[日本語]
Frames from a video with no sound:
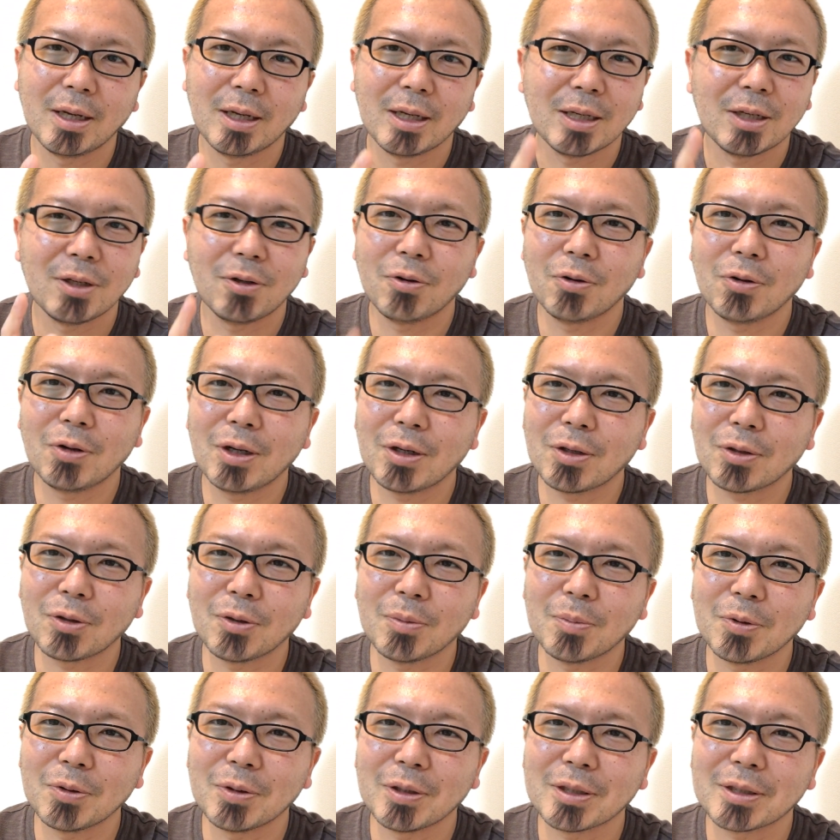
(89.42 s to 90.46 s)
いろいろあると
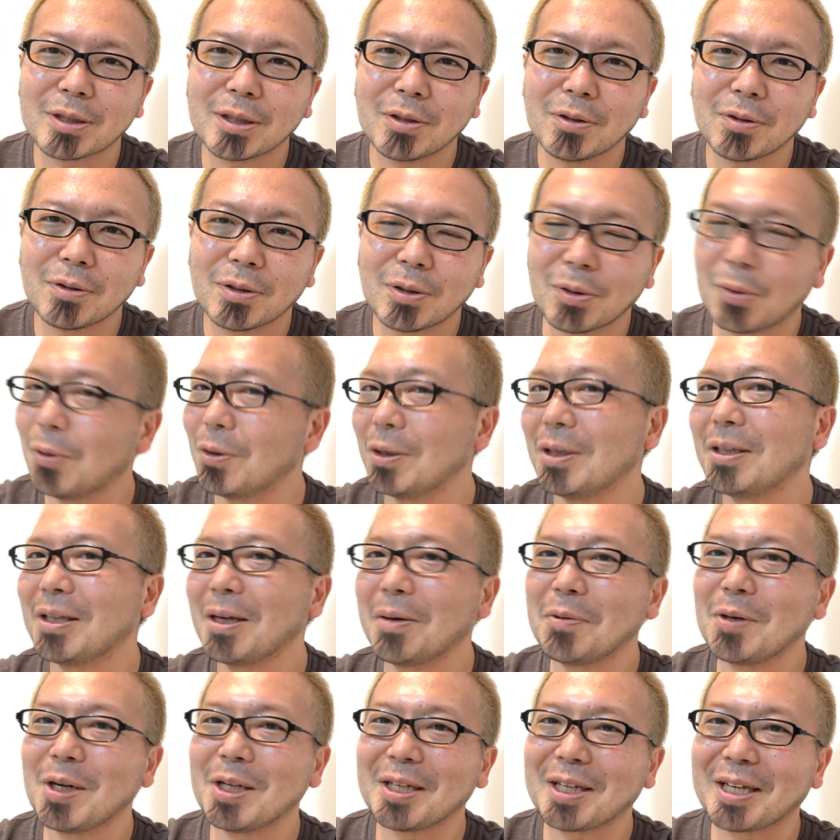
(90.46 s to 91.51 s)
思うんですけどってこう
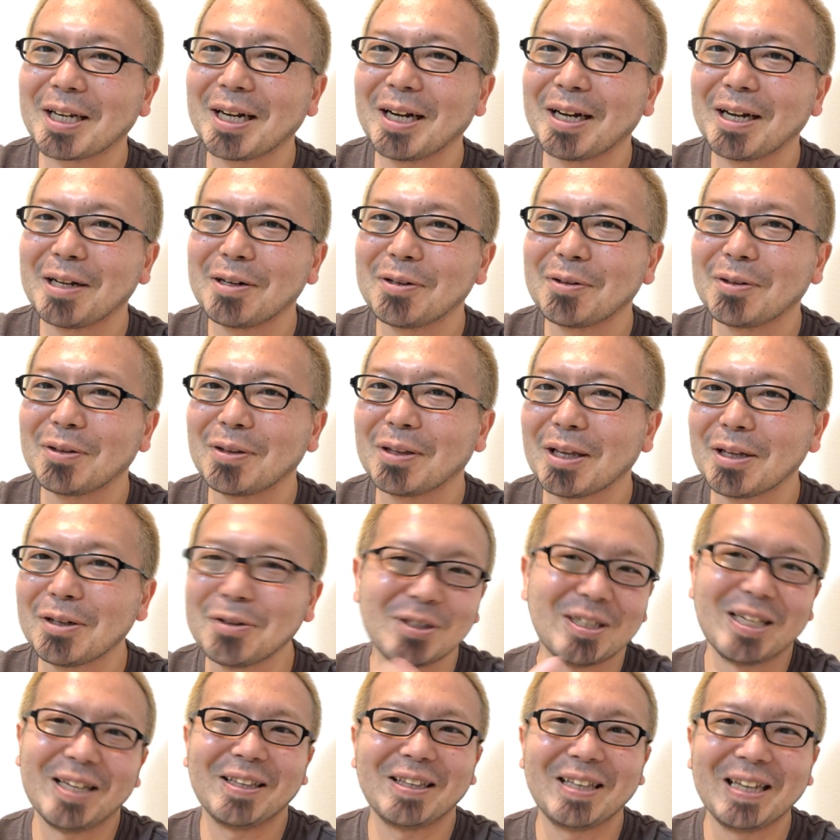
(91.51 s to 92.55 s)
インタビュアーに聞かれるっていう
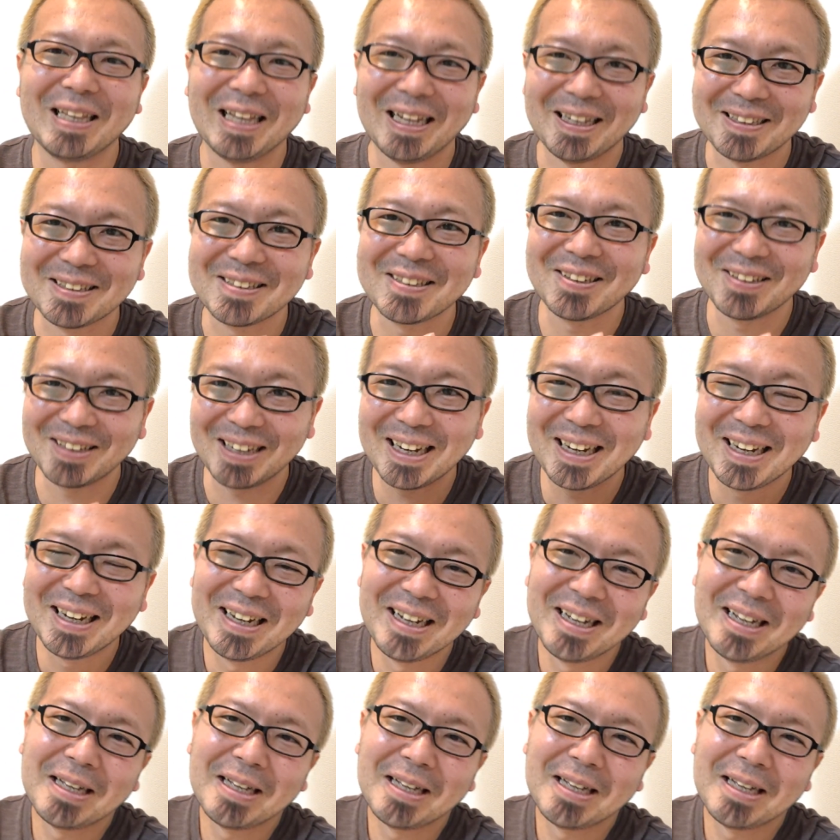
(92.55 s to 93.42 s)
設定なんですよね。